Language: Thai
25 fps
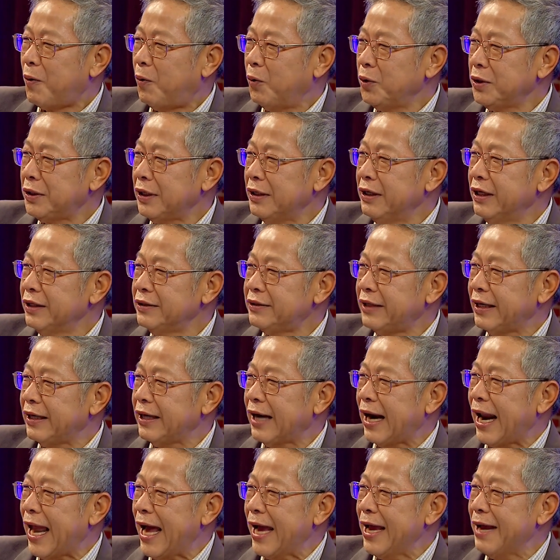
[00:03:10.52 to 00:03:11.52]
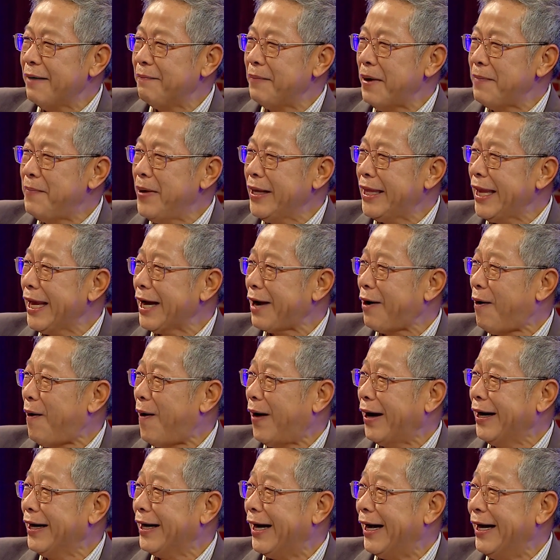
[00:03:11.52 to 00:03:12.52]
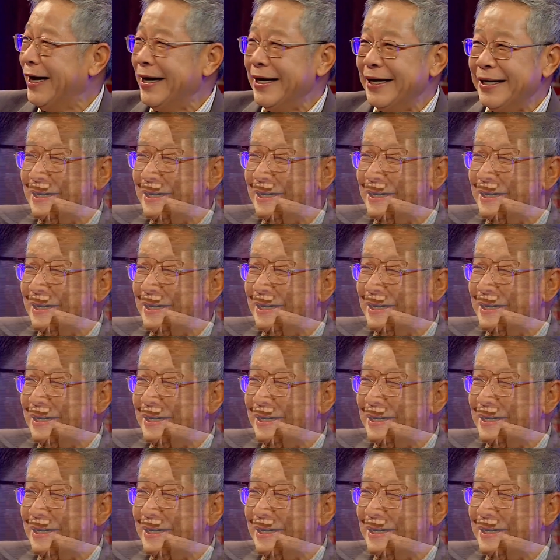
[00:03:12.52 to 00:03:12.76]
คุณถือสิทธิ์อะไรอ่ะเป็นพิธีกรเหรอ